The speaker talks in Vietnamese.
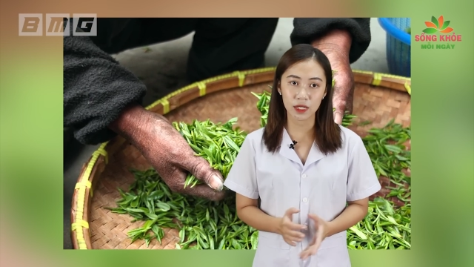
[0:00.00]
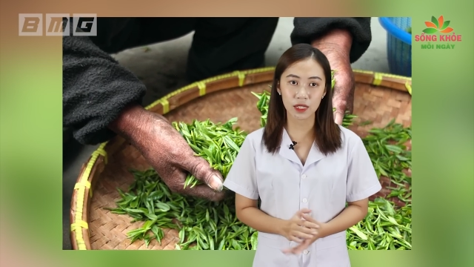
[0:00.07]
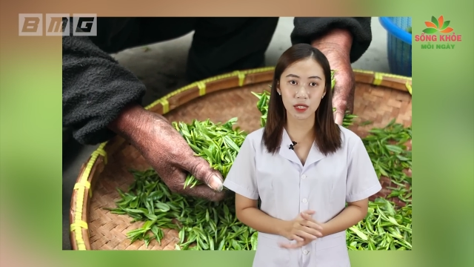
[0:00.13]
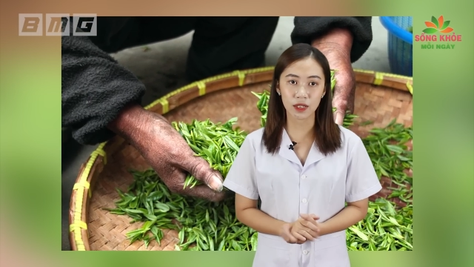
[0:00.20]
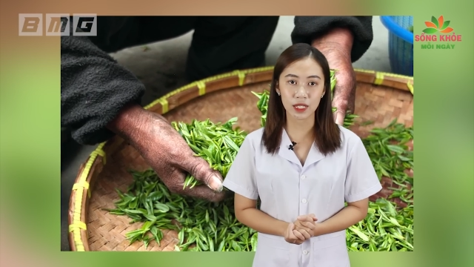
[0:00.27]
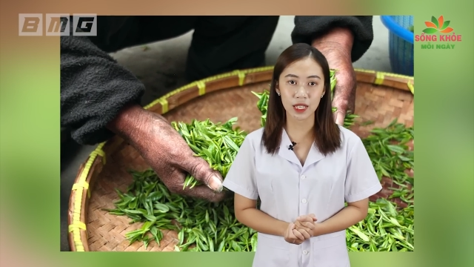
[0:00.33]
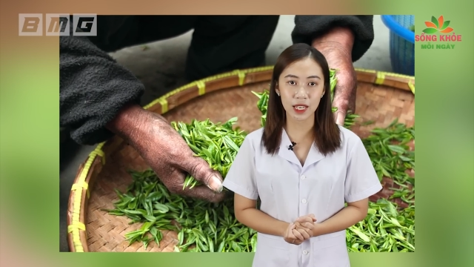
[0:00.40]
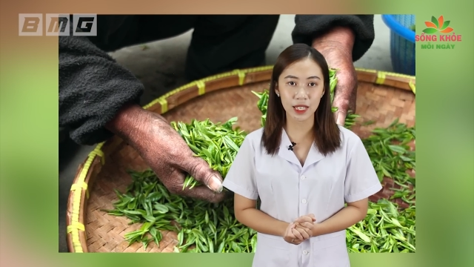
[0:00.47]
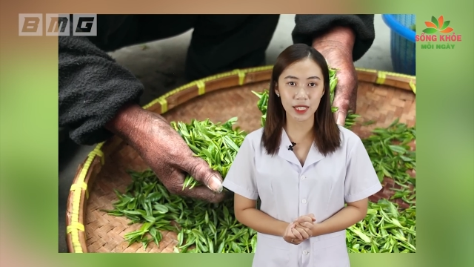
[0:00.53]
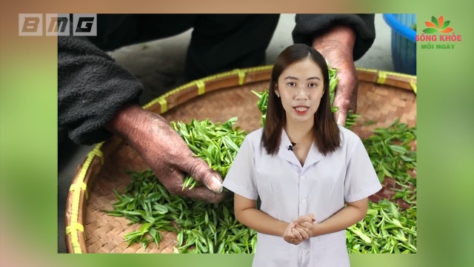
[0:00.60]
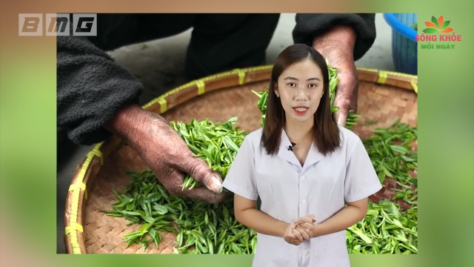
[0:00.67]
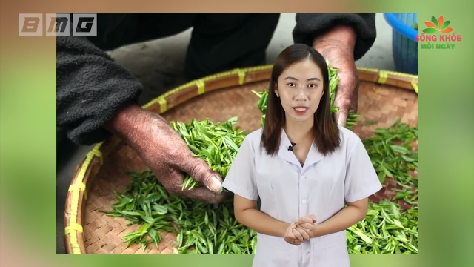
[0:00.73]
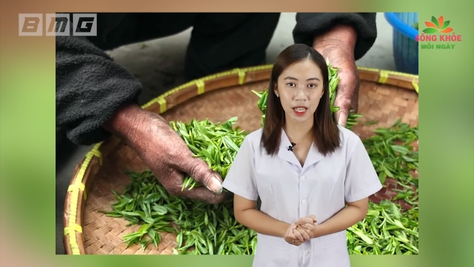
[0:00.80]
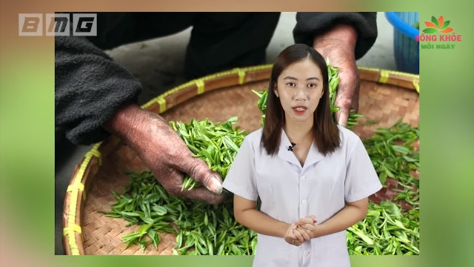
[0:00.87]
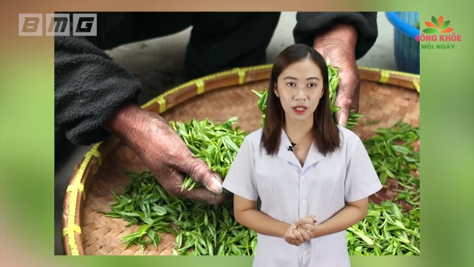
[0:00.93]
Sở dĩ
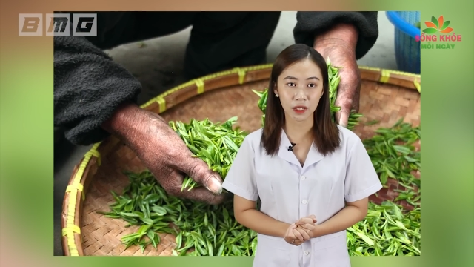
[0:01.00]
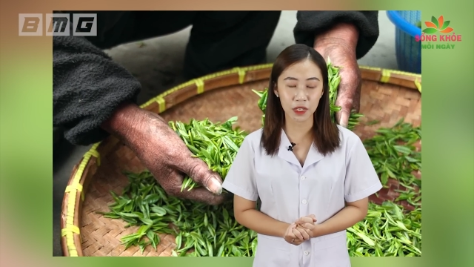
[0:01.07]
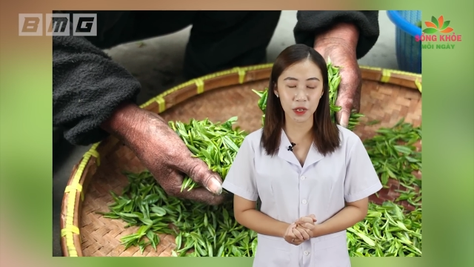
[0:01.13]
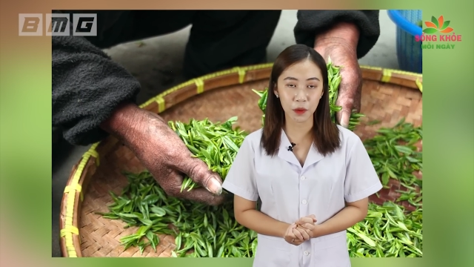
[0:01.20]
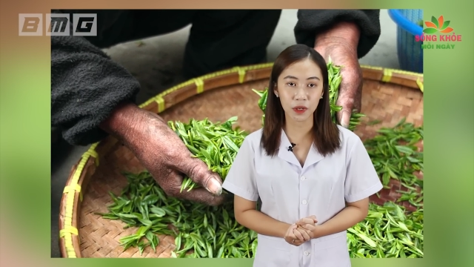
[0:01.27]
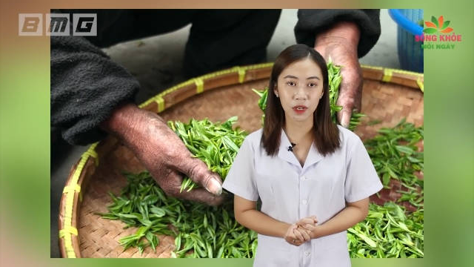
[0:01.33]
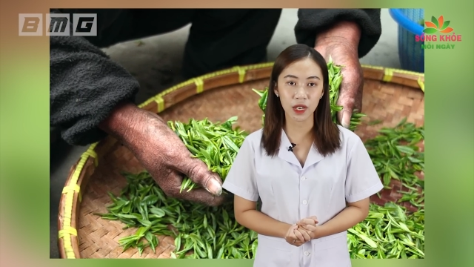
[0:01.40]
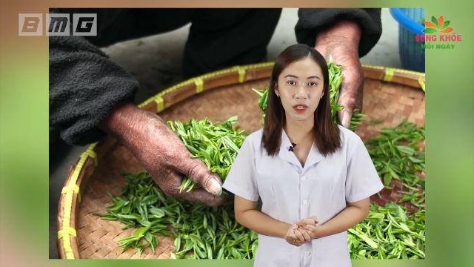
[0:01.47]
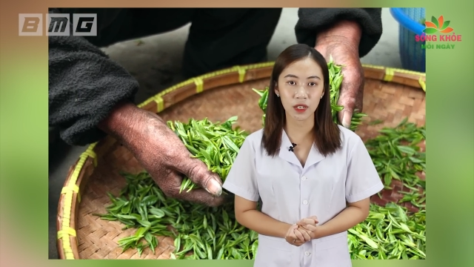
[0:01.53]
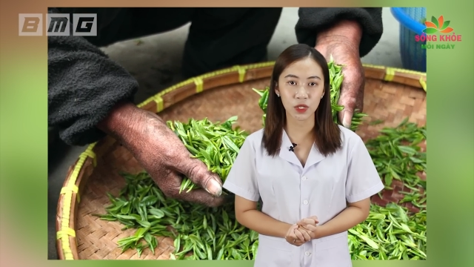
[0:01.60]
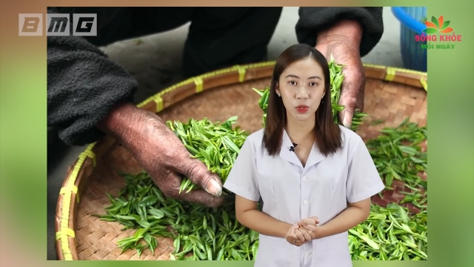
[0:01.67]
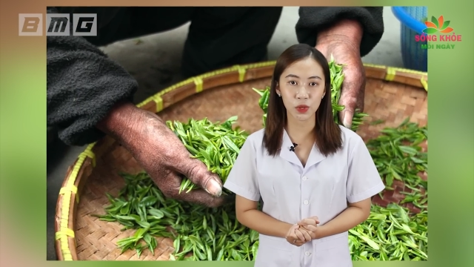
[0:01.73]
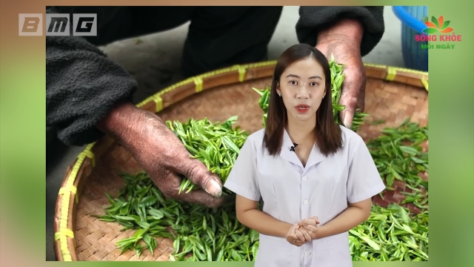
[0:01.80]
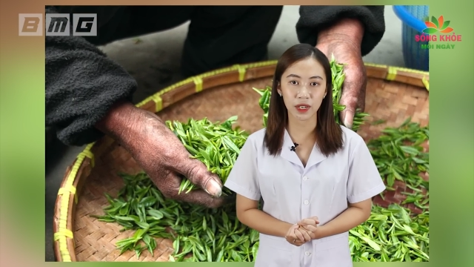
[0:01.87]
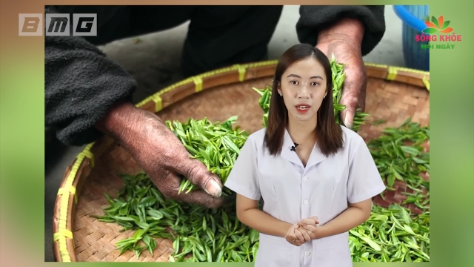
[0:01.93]
trà xanh được nhiều người
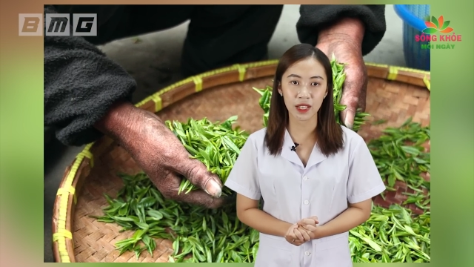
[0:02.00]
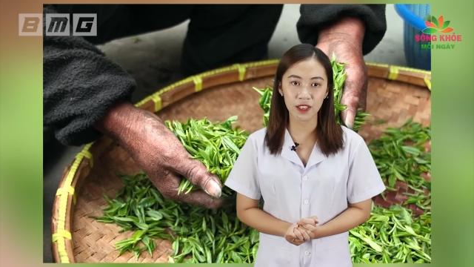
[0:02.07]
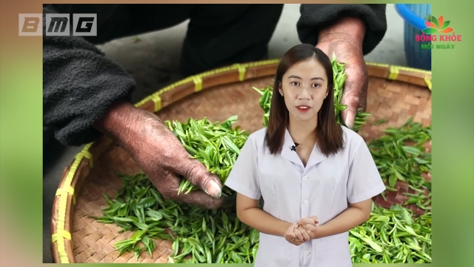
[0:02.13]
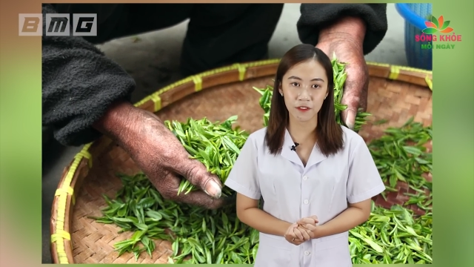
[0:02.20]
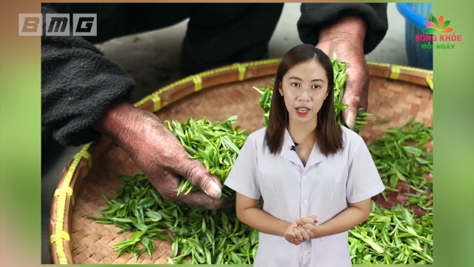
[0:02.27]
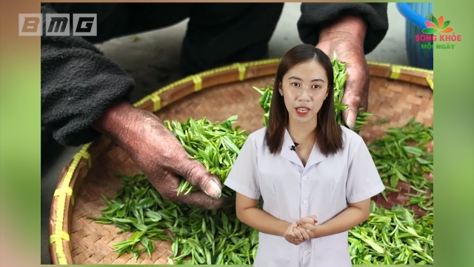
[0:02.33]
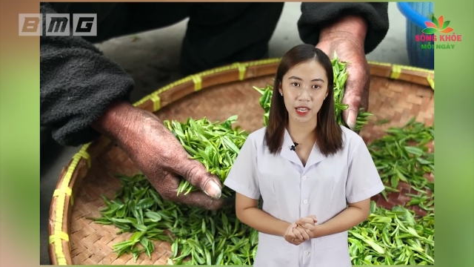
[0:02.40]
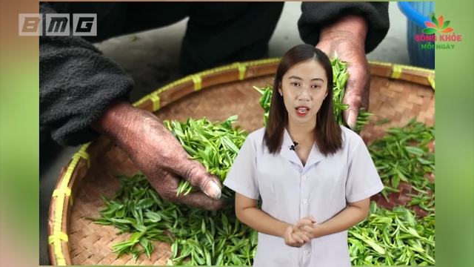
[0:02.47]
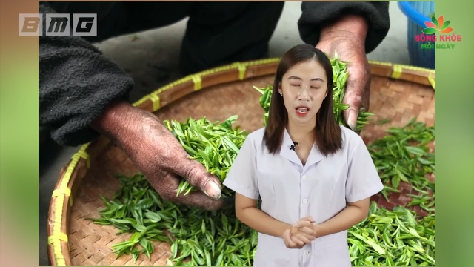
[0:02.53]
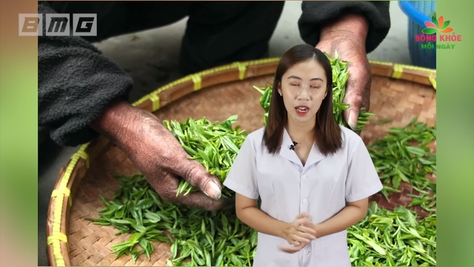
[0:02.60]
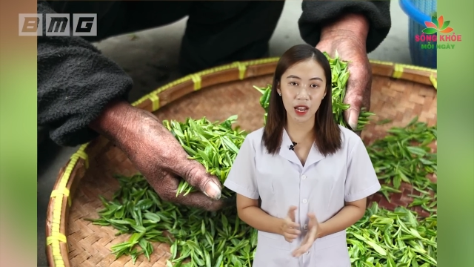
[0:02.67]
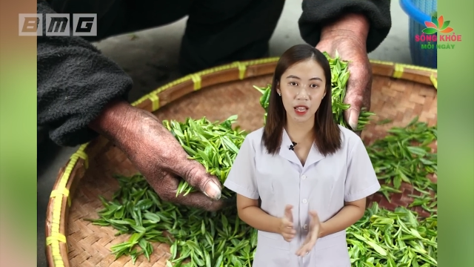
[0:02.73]
ưa chuộng đến như vậy